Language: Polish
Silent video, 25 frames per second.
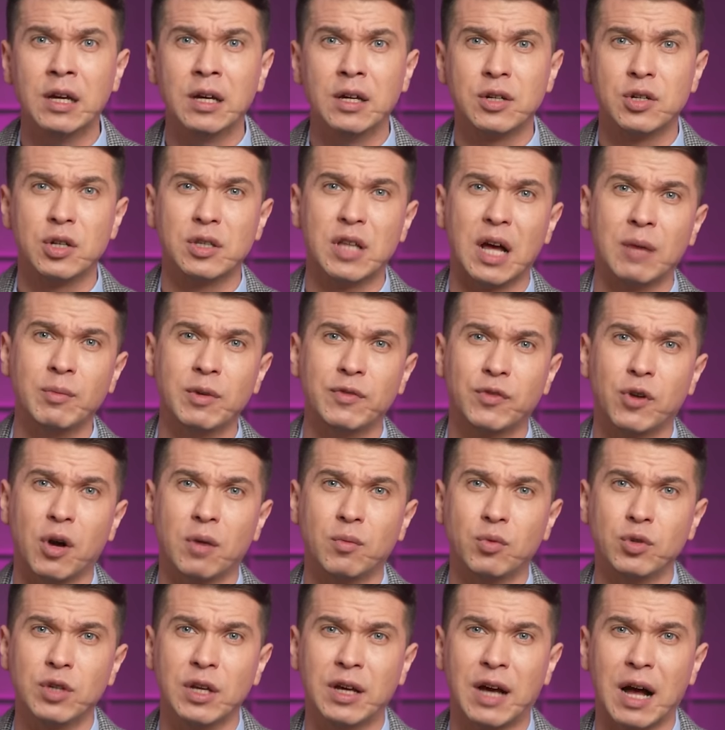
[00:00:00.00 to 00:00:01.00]
Czytamy w
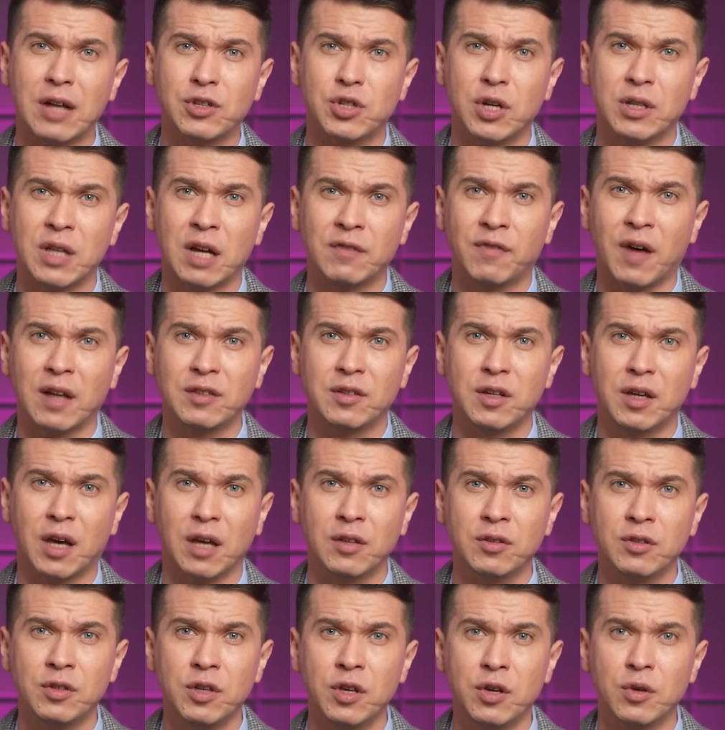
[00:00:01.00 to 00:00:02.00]
komunikacie na
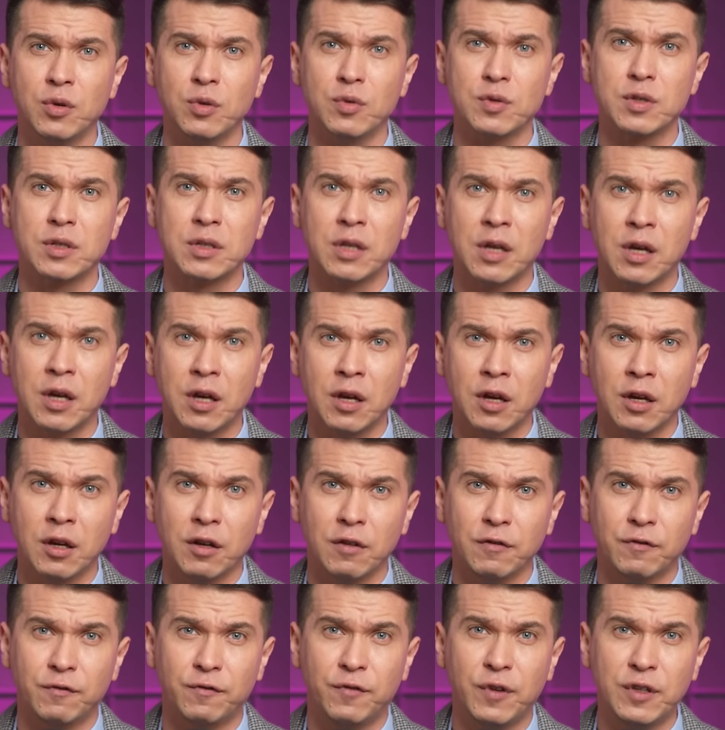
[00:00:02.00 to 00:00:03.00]
Vatican News.
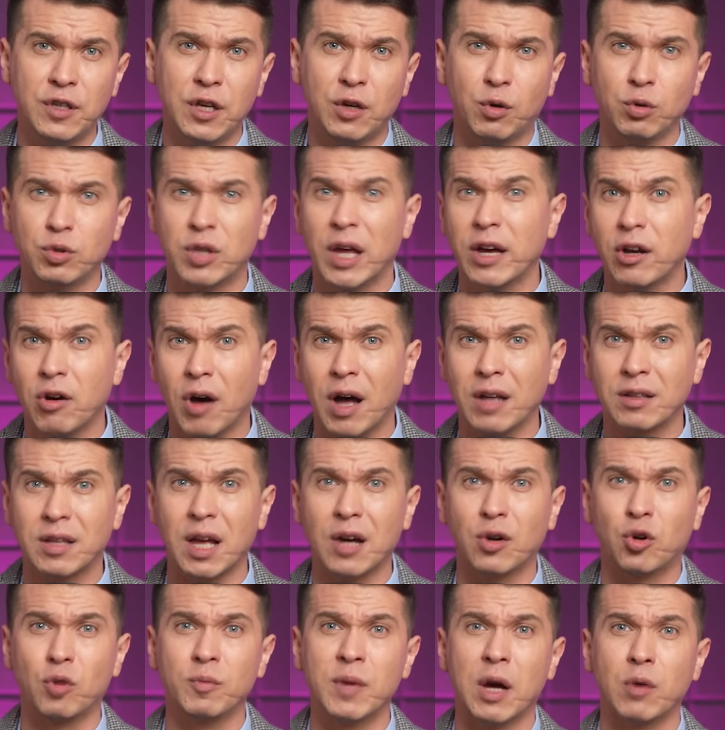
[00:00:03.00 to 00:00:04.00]
W wyniku tego
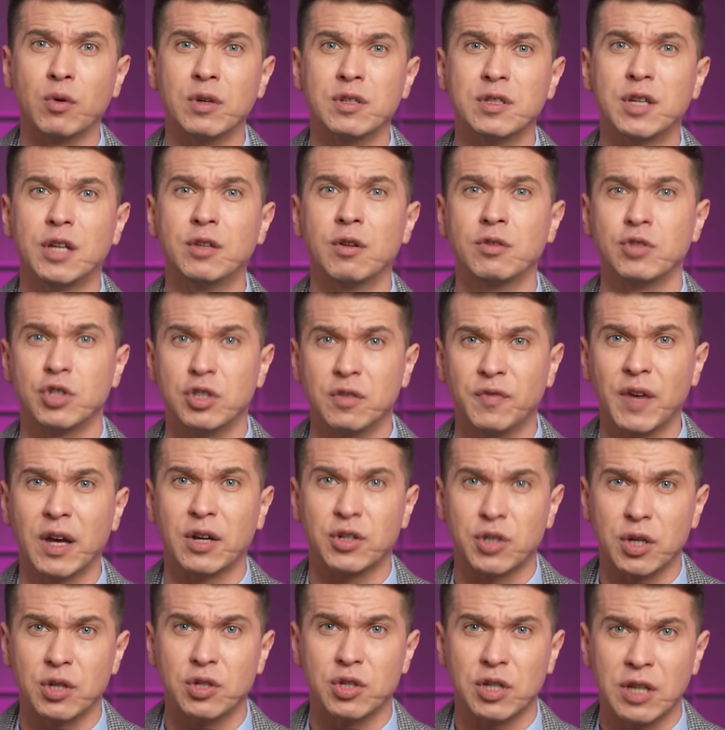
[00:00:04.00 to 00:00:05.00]
ataku miały zginąć dwie
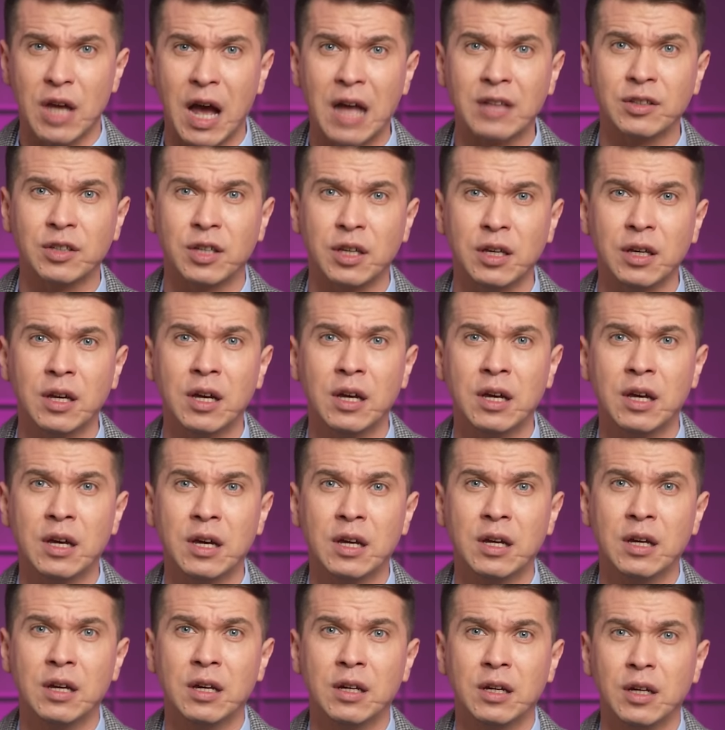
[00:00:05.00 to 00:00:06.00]
chrześcijanki
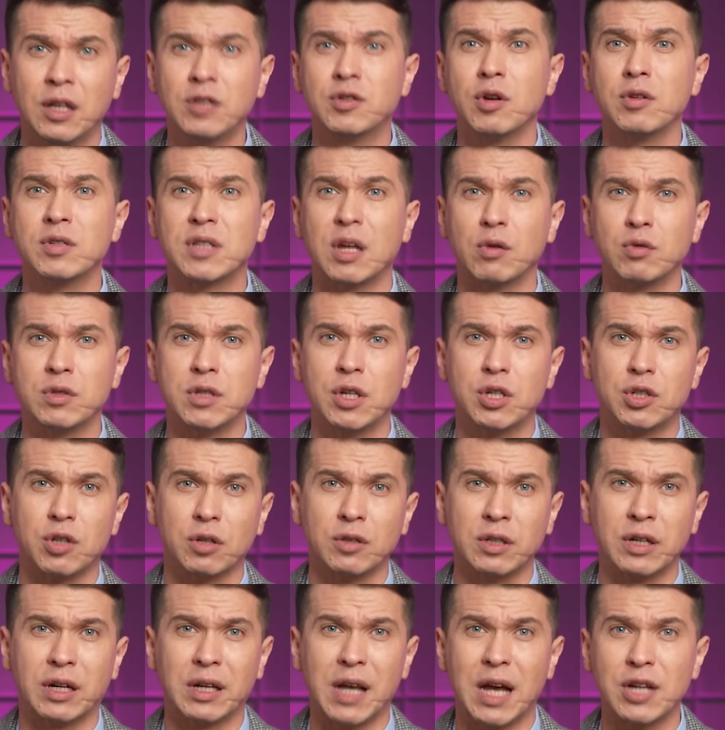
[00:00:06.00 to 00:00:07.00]
i został
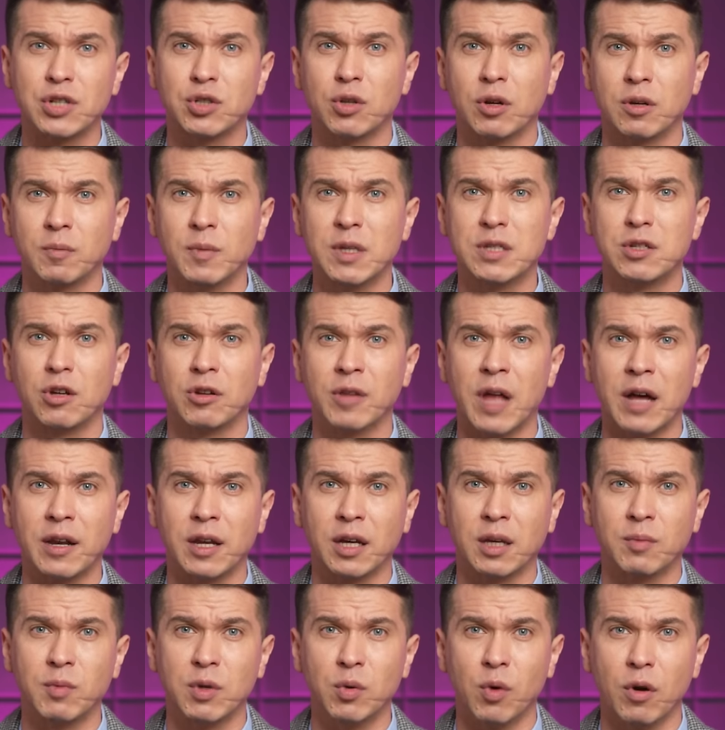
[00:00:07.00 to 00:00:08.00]
zniszczony klasztor
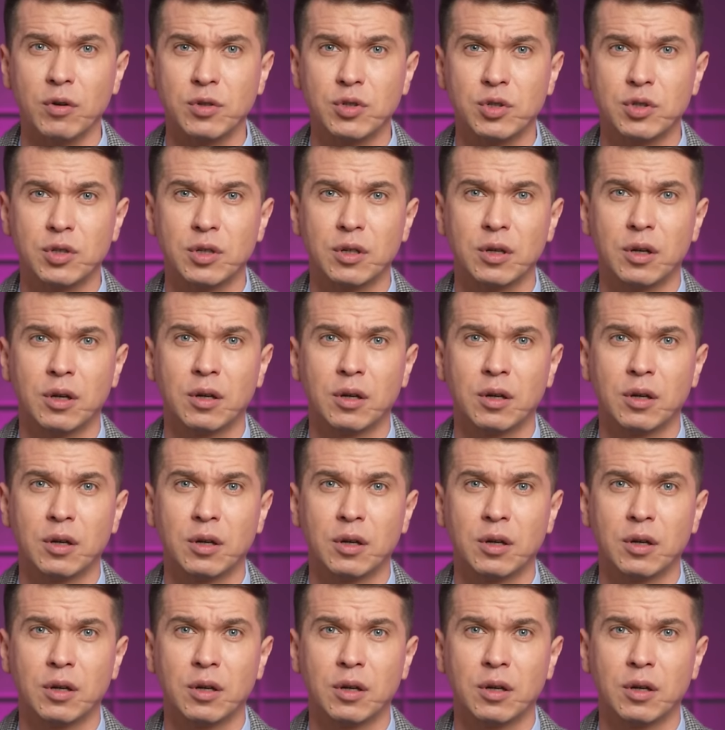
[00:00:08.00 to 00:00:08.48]
misjonarek miłości.